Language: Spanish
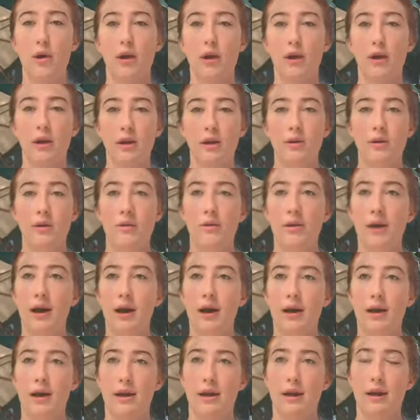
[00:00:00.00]
y
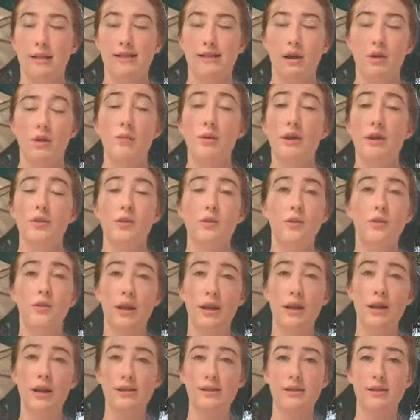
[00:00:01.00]
una, está cumpliendo con
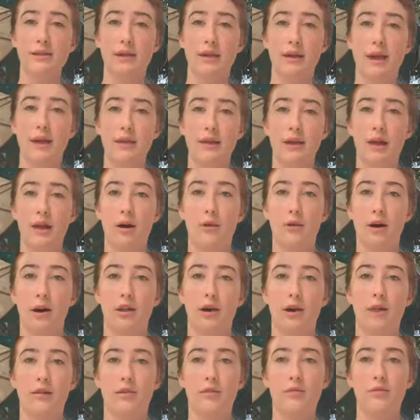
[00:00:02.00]
una necesidad que la
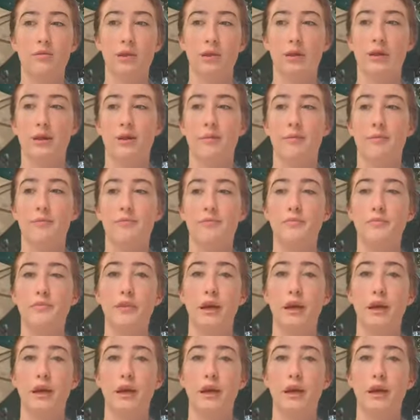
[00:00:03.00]
verdad em,